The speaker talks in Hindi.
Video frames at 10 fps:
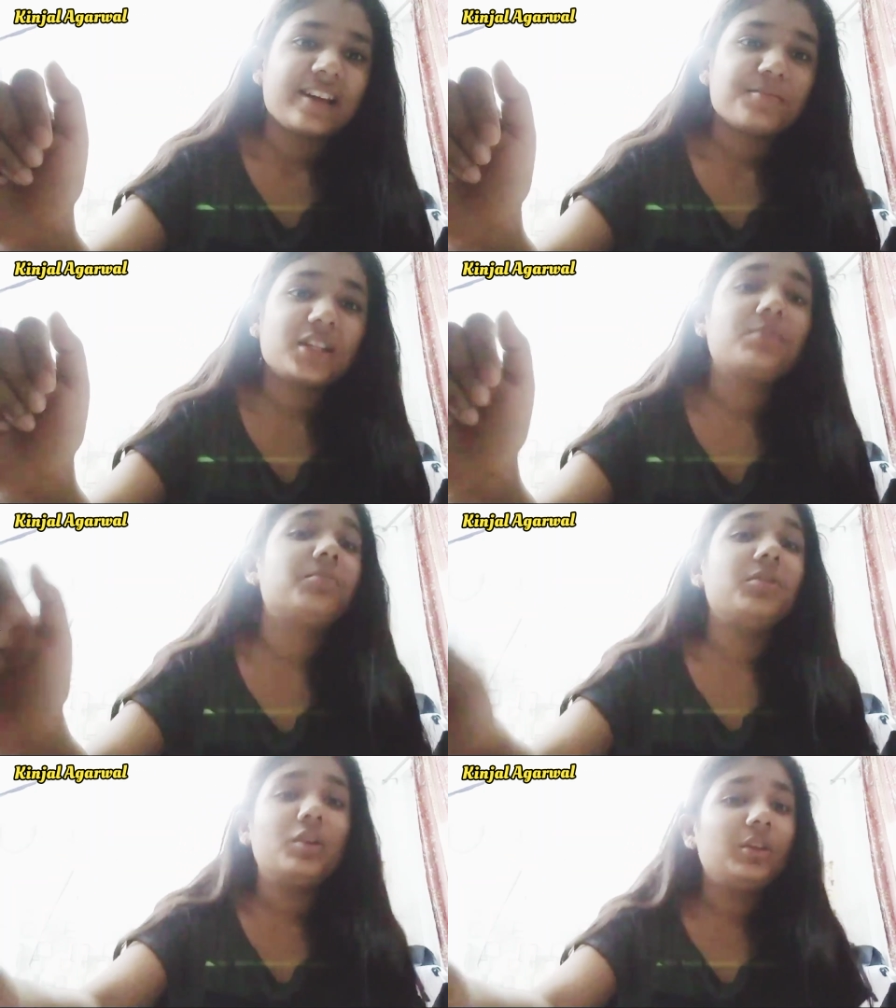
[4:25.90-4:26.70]

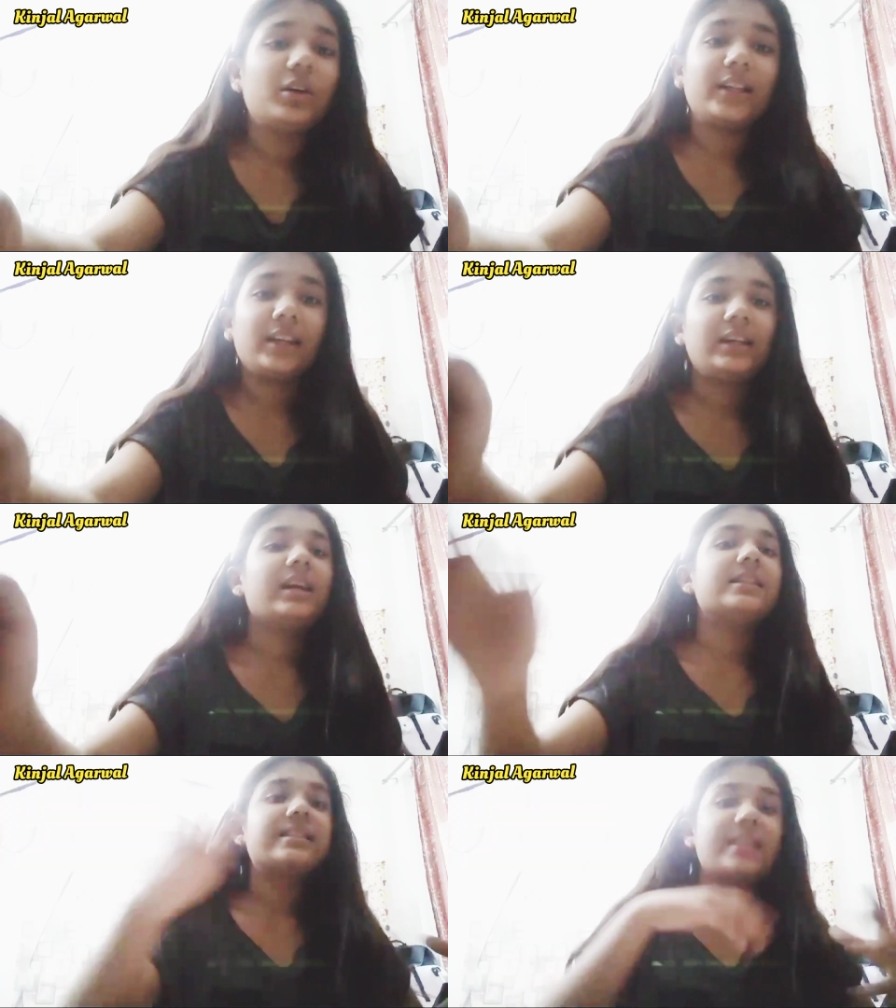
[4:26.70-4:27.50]
मतलब यू नॉट गेट अ
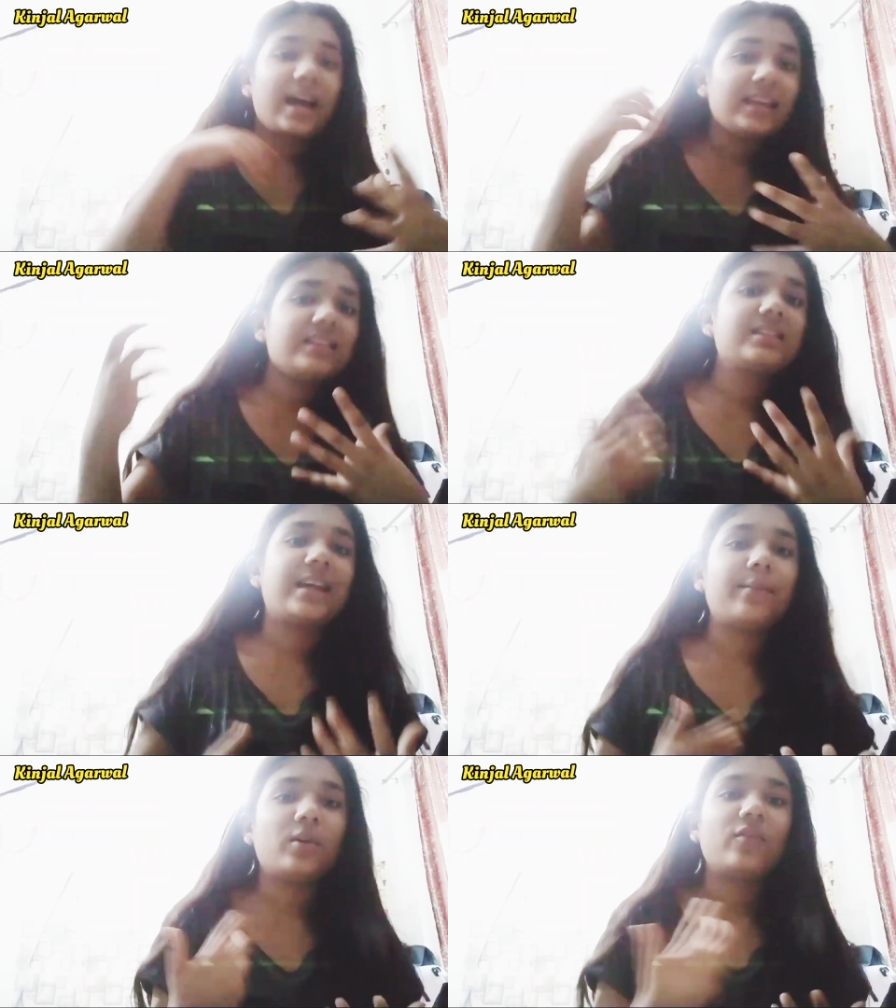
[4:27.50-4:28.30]
कंसाइज
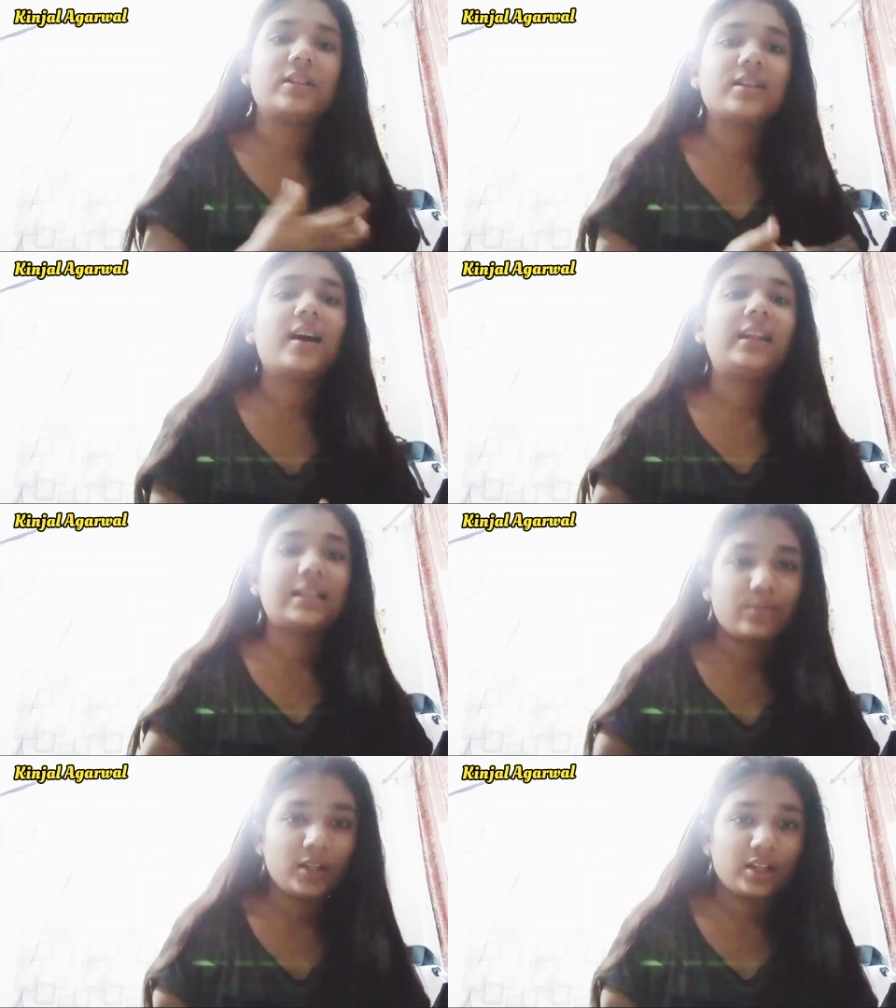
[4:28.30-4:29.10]
टाइप ऑफ एनसीआर टी
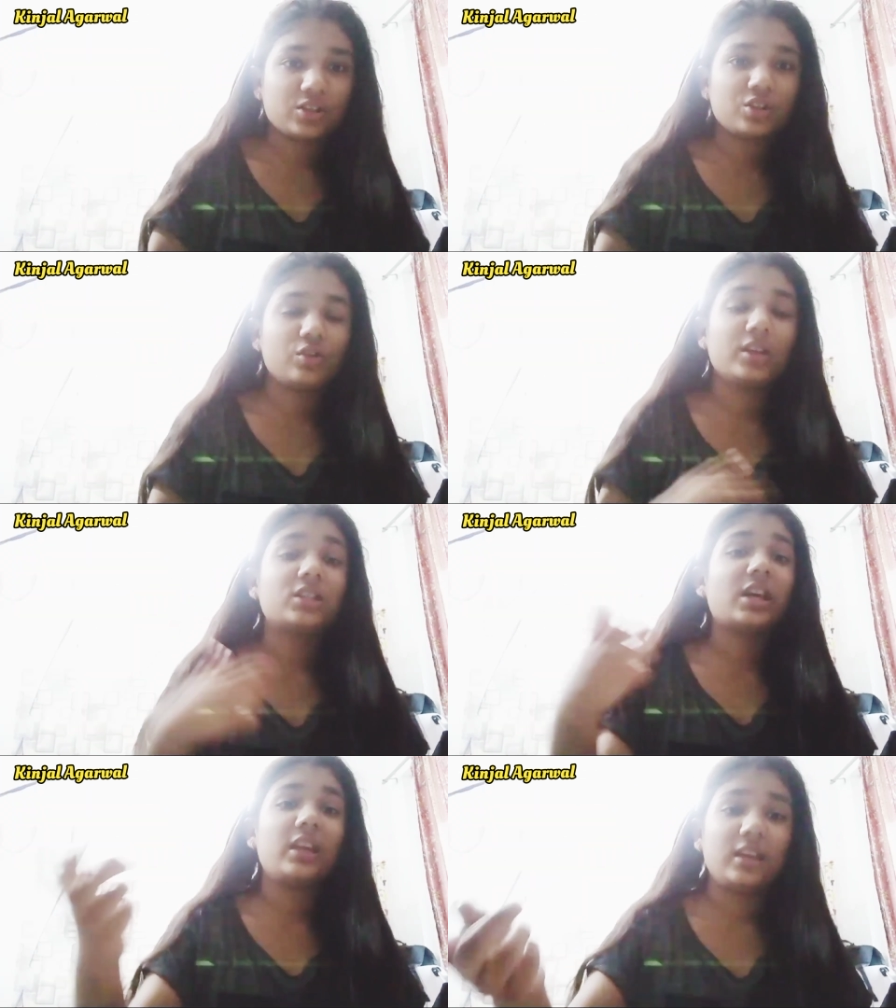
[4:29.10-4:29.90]
एक्सप्लेनेशन जो कि
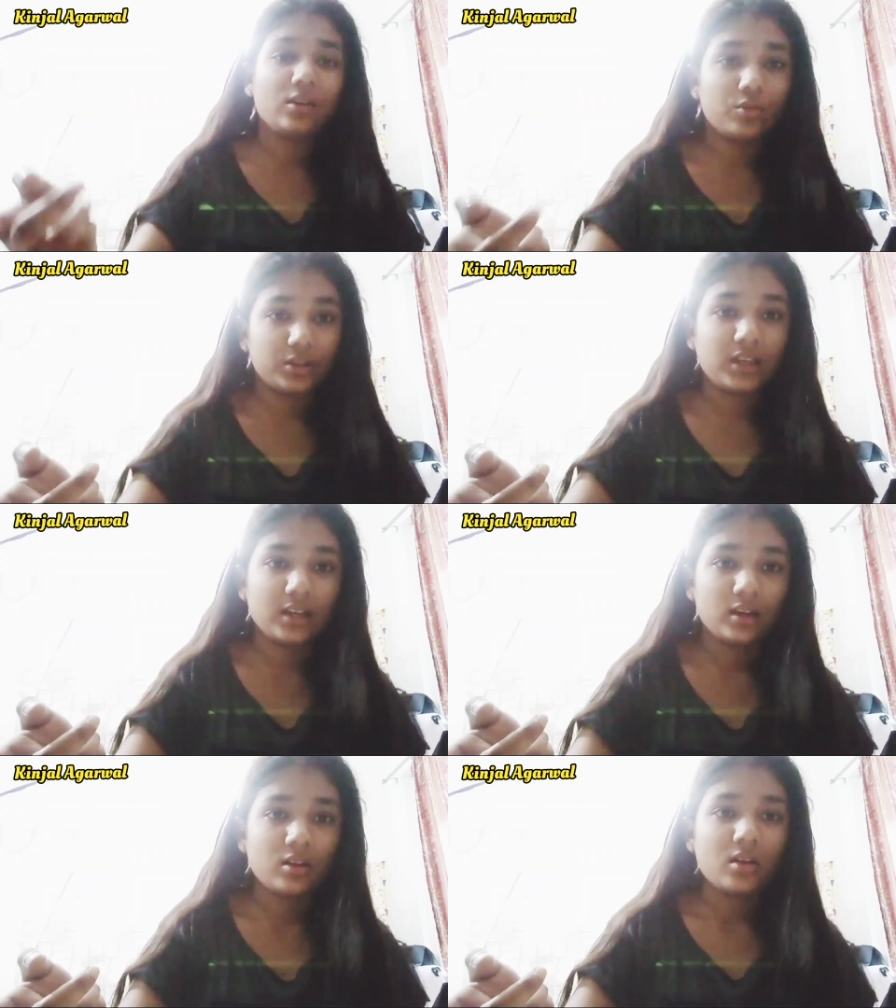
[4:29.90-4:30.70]
चाहिए होती है